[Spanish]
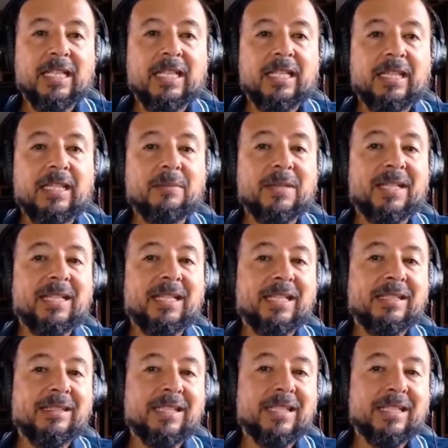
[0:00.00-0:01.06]
El
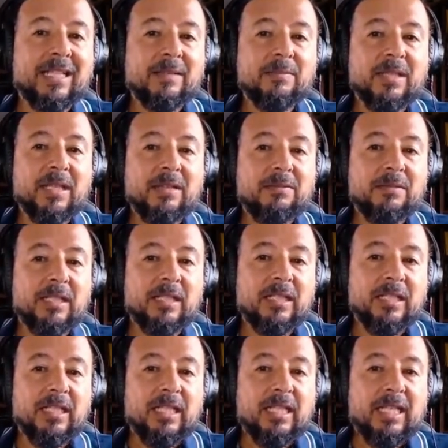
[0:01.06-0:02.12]
23, 24 y
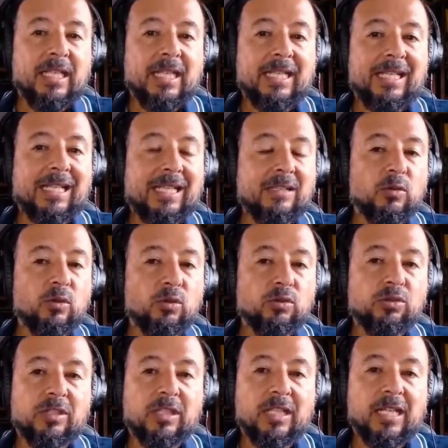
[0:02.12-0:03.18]
25 de
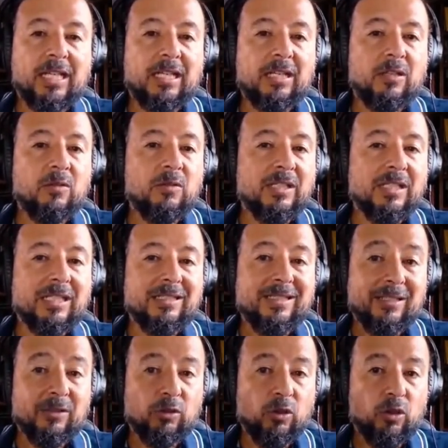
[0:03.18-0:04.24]
septiembre se
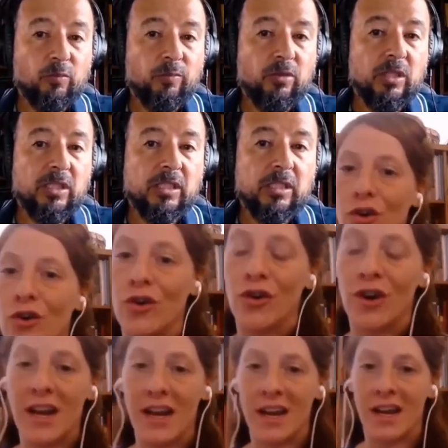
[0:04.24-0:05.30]
desarrollaron los
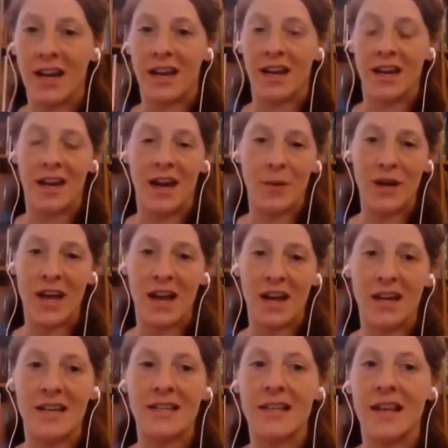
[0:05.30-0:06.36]
webinars sobre la
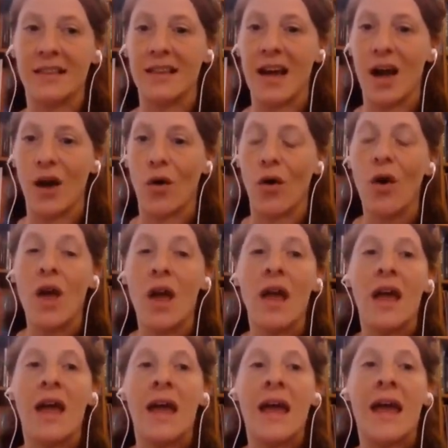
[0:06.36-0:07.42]
implementación del nuevo
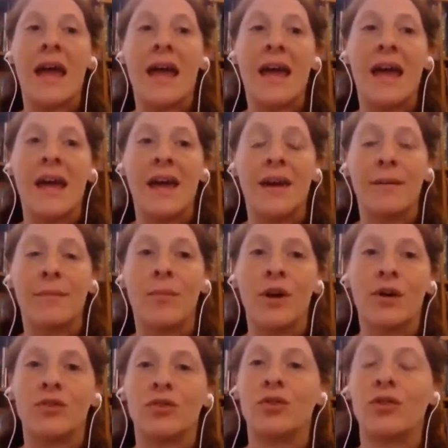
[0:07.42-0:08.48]
régimen de
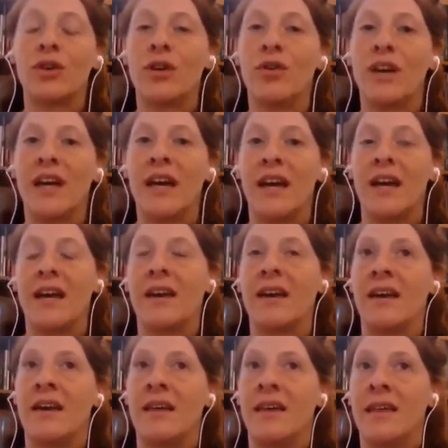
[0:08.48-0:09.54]
compartición de
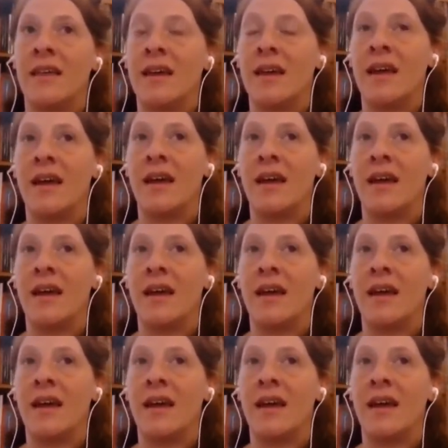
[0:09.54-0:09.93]
infraestructura eléctrica